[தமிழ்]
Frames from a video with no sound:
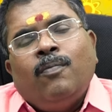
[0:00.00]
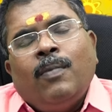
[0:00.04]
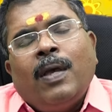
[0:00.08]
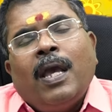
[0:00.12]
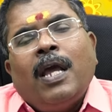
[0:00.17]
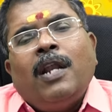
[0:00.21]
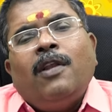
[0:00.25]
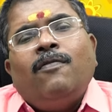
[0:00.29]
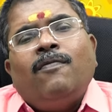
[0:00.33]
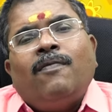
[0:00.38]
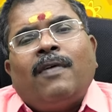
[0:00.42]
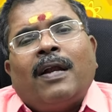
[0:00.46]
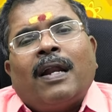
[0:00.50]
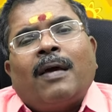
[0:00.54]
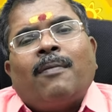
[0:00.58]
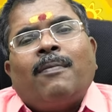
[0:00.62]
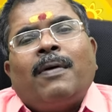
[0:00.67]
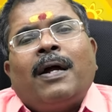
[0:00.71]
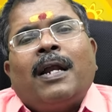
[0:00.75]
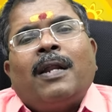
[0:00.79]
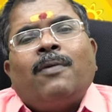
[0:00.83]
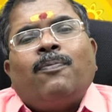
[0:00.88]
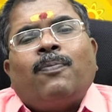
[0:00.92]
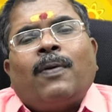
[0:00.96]
மேலும்
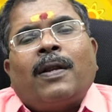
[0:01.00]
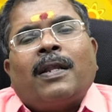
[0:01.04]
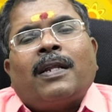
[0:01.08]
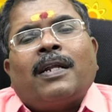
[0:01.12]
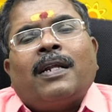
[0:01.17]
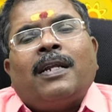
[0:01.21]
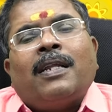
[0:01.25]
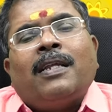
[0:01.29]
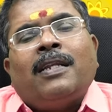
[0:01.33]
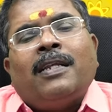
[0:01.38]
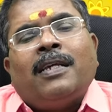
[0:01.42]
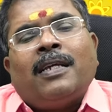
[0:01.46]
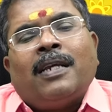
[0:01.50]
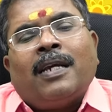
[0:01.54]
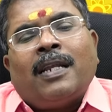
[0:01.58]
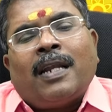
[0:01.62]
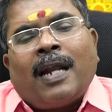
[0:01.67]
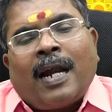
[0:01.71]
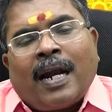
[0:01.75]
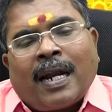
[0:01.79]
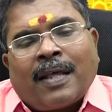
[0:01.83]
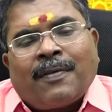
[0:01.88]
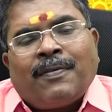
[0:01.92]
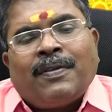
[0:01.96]
வளமான பலன்களை
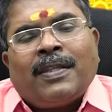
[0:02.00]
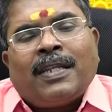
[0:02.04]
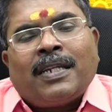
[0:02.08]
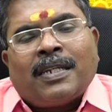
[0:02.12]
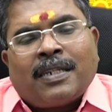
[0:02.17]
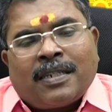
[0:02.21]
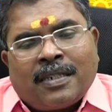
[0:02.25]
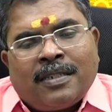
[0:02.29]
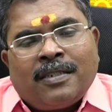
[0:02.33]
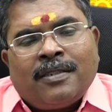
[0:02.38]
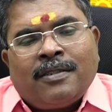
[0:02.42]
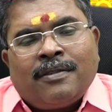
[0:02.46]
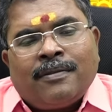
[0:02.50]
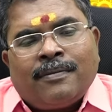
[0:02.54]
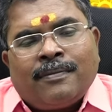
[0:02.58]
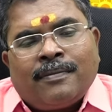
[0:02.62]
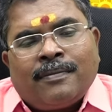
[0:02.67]
நீங்கள் அடைவதற்கு